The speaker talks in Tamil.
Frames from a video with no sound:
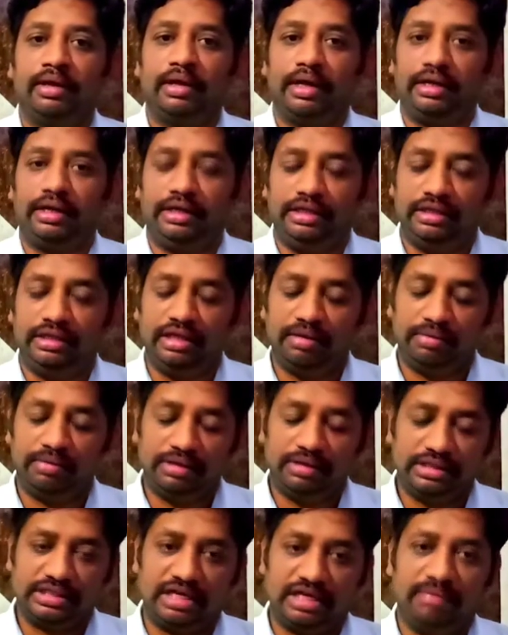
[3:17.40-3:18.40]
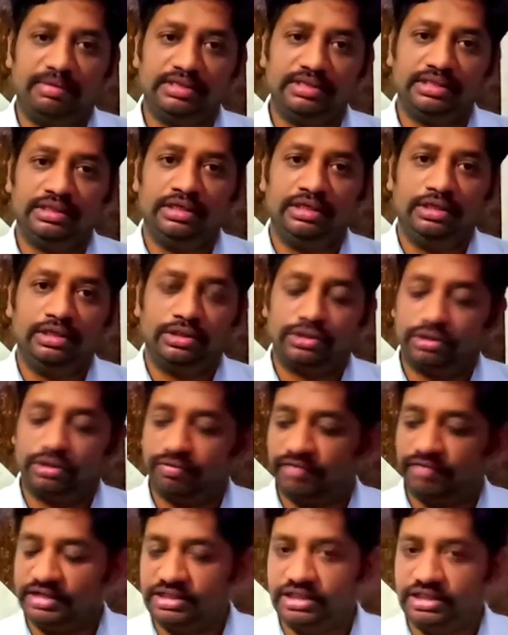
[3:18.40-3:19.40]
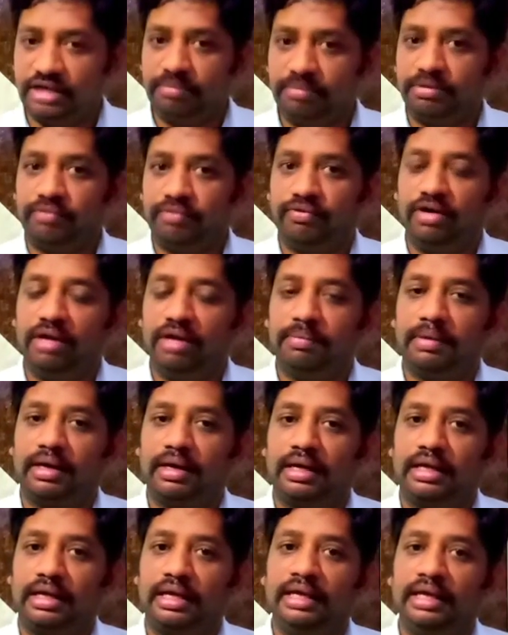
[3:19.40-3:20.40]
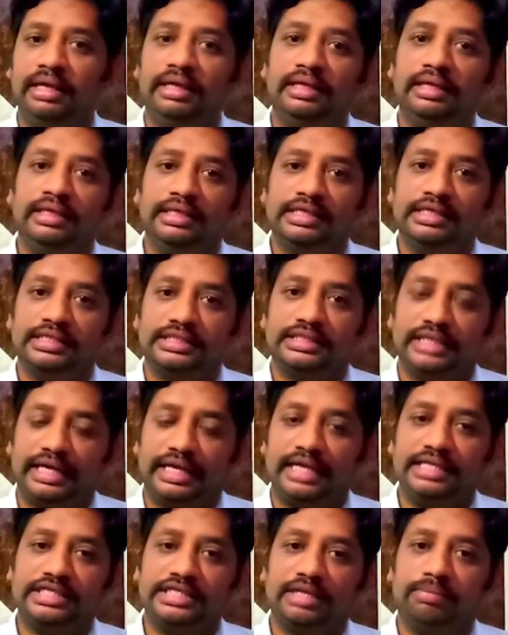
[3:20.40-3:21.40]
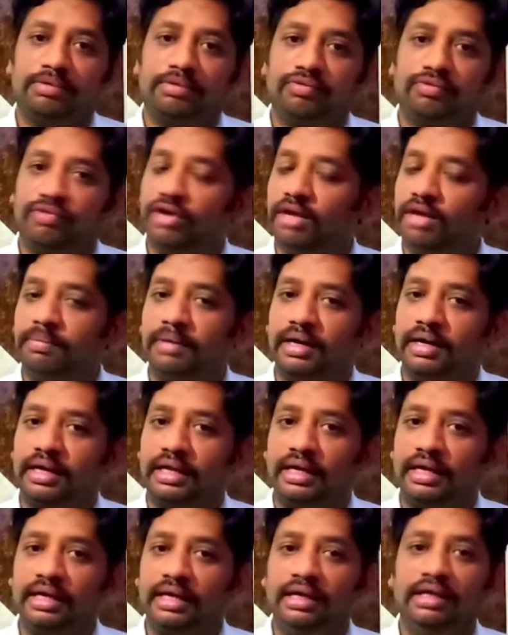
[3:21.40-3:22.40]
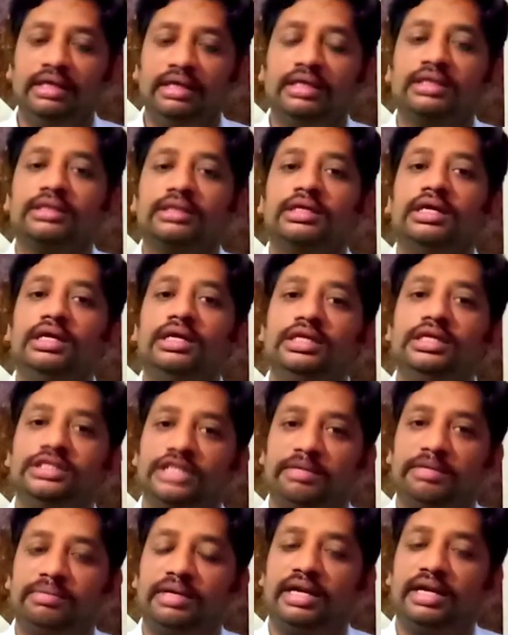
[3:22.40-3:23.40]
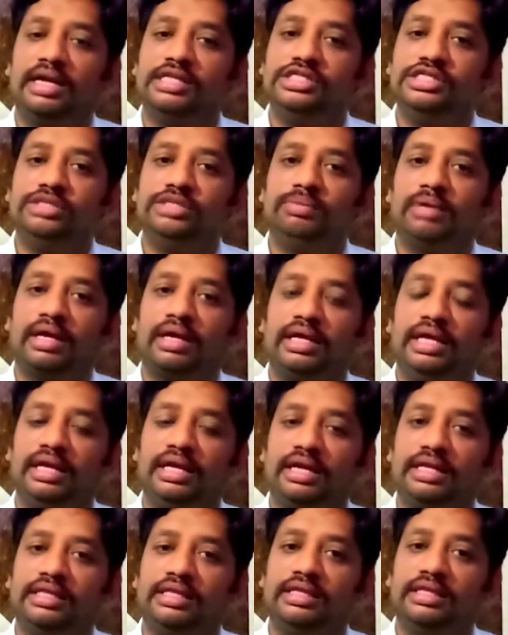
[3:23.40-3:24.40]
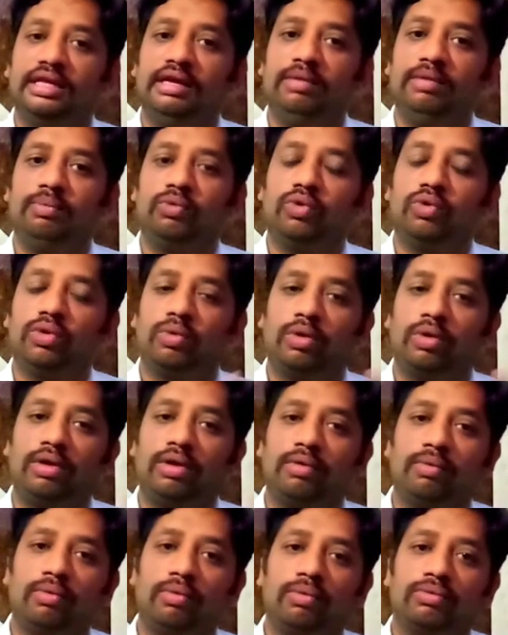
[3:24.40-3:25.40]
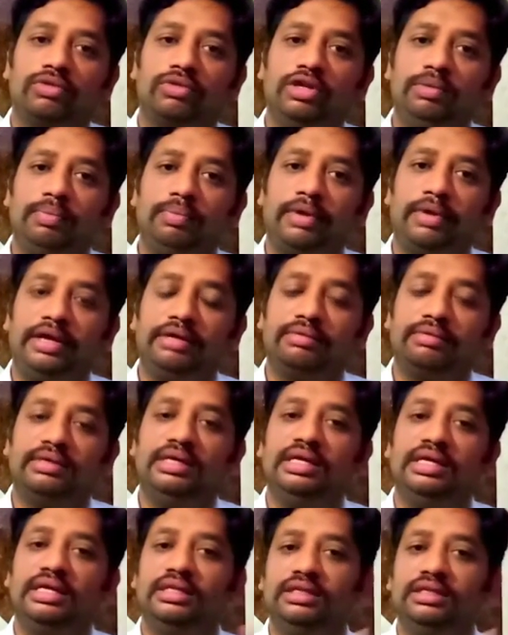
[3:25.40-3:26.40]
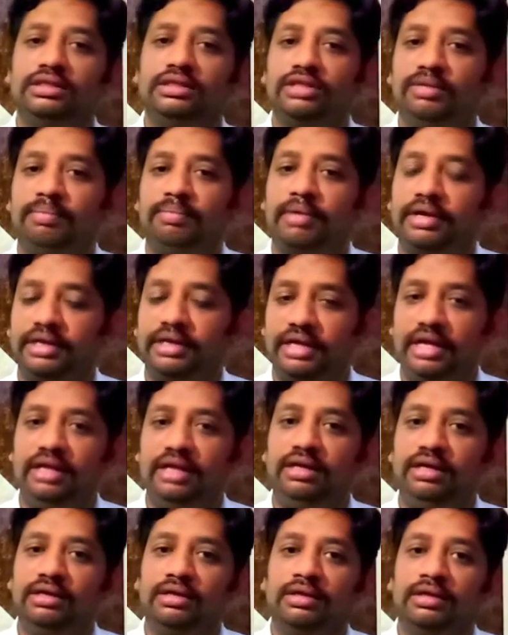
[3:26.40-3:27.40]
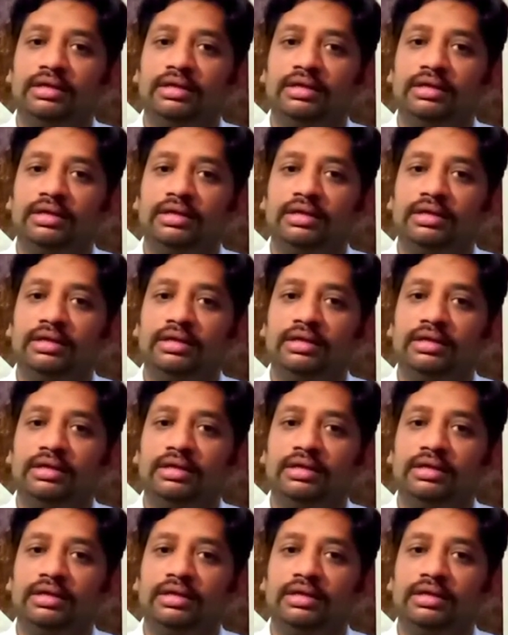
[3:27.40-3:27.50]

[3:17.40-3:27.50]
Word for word: ரைட் இதுதான் வந்து சிலபஸ் ஸோ ஃபஸ்ட் சாப்டர் ஃபுல்லாக பார்க்குறீங்க செகண்ட் சாப்டர் ஃபுல்லாக பார்க்குறீங்க தேர்டு சாப்டர் அல்ஜிபுரா இயற்கணித்தில் த்ரீ பாயிண்ட் ஒன்லேருந்து த்ரீ பாயிண்ட் எயிட்